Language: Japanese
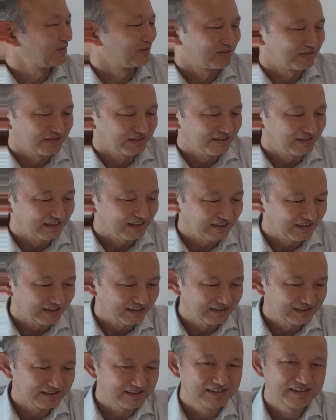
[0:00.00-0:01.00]
とそれ
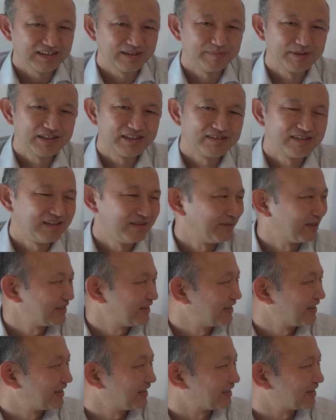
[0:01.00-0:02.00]
はやめてくれま
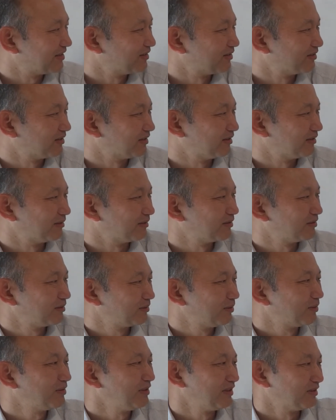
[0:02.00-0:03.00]
せんかっていうことは、
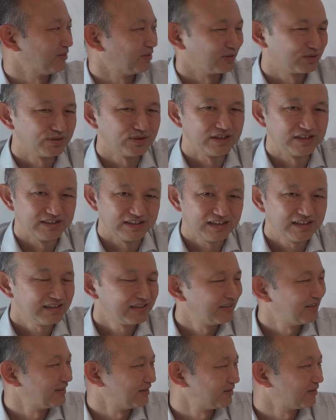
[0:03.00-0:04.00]
特にこのソ連ね、
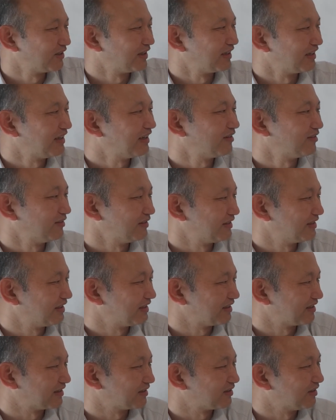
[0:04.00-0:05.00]
ソ連がこう言って
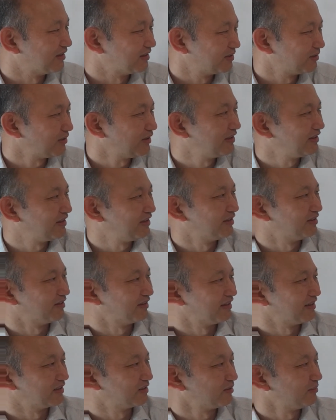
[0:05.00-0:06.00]
きた。ソ連っていうの
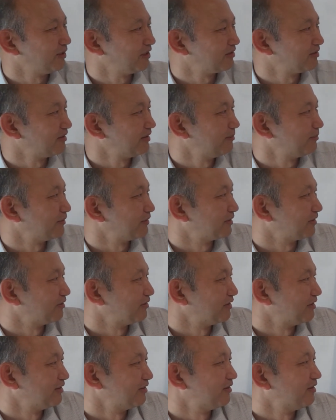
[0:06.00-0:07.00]
はね、ソビエト連邦ってこ
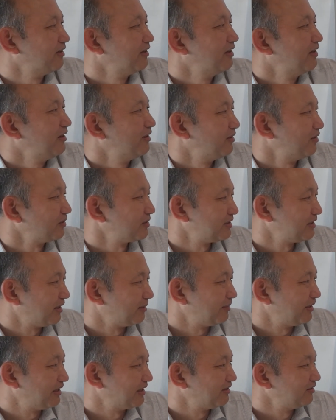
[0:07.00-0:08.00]
の辺のロシア、
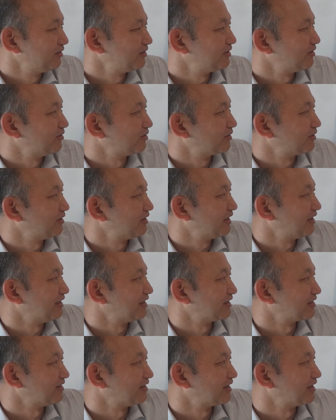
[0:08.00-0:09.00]
ベラルーシ、
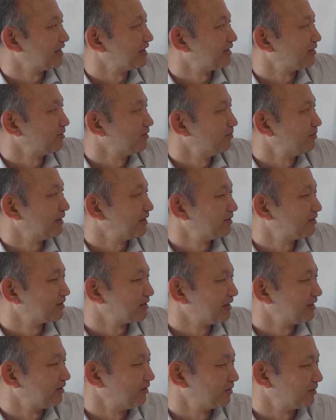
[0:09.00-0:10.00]
ウクライナ、それからこのバルト
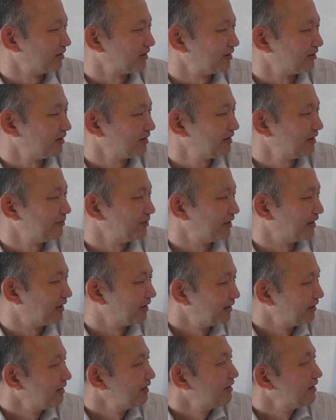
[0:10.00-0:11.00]
三国とかね、全部ね、
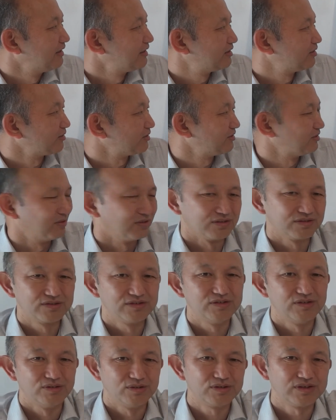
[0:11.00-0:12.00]
一つの
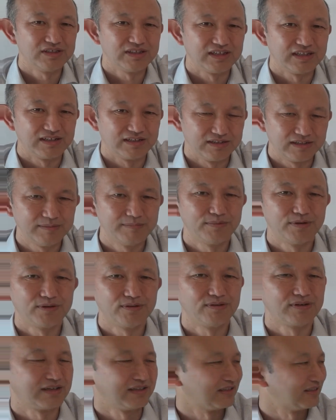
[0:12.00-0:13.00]
大きな連邦
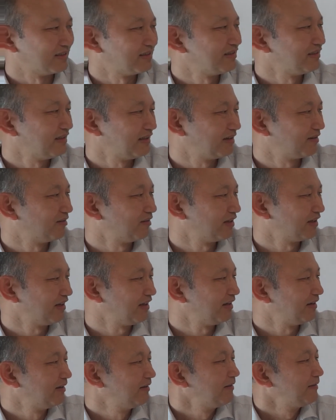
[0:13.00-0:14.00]
国家ですね。で、これ
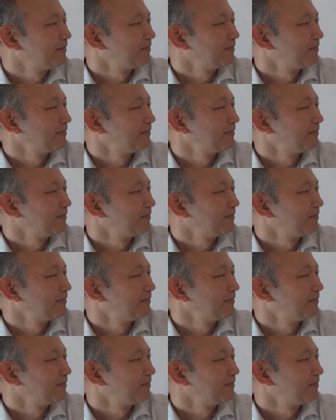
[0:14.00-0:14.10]
が、